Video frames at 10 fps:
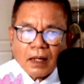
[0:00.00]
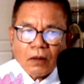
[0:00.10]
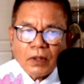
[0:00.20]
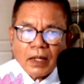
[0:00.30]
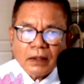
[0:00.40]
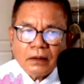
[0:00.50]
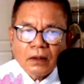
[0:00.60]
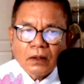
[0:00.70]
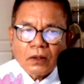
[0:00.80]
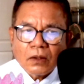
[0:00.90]
เรานั้น
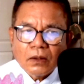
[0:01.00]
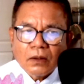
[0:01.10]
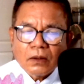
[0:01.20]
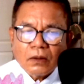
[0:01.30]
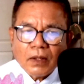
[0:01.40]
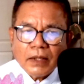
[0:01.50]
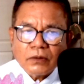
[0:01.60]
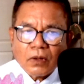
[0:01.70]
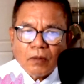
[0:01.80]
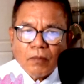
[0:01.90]
ก็ได้
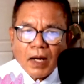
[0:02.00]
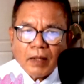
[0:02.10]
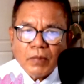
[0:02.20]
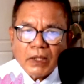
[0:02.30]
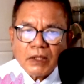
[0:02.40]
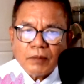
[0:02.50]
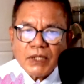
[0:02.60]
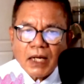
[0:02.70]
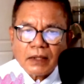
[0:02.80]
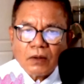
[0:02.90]
ทรมานเหมือนกับ
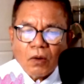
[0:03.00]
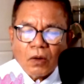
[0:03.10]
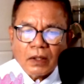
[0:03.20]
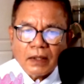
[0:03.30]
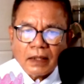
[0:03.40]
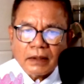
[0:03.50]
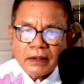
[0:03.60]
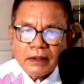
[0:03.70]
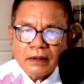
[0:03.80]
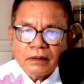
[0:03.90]
ชาติก่อนดัง
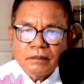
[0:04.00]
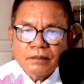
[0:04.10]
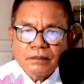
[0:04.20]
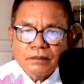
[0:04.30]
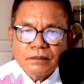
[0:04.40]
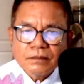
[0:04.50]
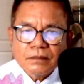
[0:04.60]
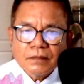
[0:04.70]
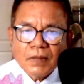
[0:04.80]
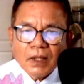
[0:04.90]
นี้
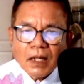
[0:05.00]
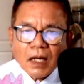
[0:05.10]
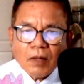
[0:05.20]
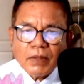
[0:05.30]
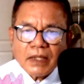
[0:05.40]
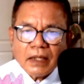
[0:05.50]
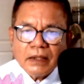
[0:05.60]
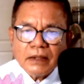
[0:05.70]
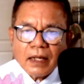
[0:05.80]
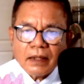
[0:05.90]
อมตะ
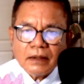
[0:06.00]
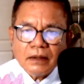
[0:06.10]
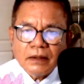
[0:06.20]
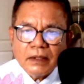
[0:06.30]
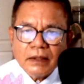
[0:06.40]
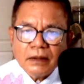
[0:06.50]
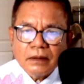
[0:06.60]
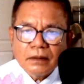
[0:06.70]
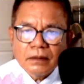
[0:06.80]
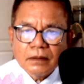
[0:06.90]
นิทานเรื่องนี้
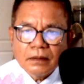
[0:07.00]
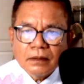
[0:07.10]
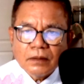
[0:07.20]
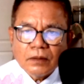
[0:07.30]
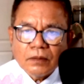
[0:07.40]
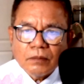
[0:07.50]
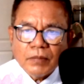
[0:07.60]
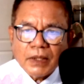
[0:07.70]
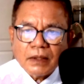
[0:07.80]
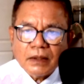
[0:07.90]

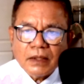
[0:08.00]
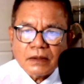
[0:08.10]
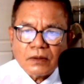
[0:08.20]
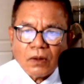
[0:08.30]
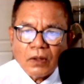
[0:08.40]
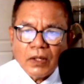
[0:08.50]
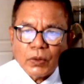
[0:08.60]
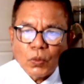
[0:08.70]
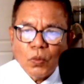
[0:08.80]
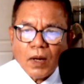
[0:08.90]
มีคติสอนให้
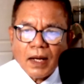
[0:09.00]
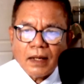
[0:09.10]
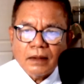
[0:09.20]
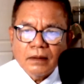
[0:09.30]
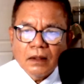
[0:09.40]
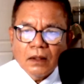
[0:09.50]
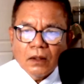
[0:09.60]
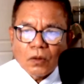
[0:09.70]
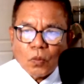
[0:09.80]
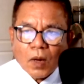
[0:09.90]
รู้ว่า
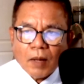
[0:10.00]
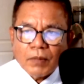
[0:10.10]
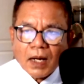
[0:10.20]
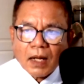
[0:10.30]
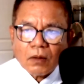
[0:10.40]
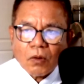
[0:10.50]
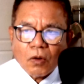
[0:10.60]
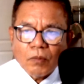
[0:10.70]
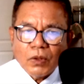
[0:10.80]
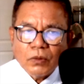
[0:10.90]
ความรักขอ
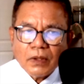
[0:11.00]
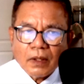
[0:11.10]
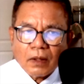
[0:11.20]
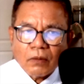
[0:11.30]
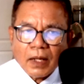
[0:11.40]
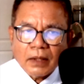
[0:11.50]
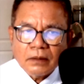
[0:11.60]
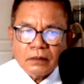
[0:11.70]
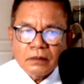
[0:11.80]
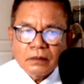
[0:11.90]
งมนุษย์เรานั้น
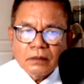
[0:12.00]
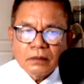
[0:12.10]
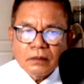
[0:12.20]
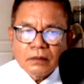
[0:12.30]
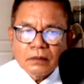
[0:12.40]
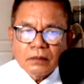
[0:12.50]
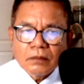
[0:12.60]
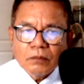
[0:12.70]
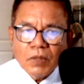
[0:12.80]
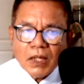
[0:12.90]

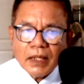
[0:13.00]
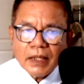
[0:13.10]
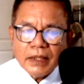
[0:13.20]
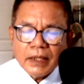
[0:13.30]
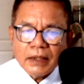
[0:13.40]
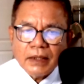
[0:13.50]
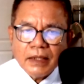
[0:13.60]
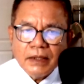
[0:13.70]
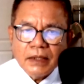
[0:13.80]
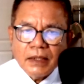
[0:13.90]
เมื่อได้เห็นได้
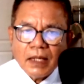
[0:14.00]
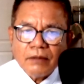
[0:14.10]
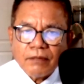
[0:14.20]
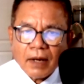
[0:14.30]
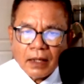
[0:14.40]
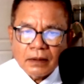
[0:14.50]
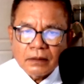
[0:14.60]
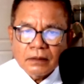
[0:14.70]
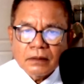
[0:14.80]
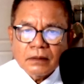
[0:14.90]
ยินได้ฟัง
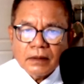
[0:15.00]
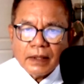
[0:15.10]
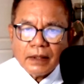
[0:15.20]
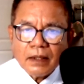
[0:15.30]
ใน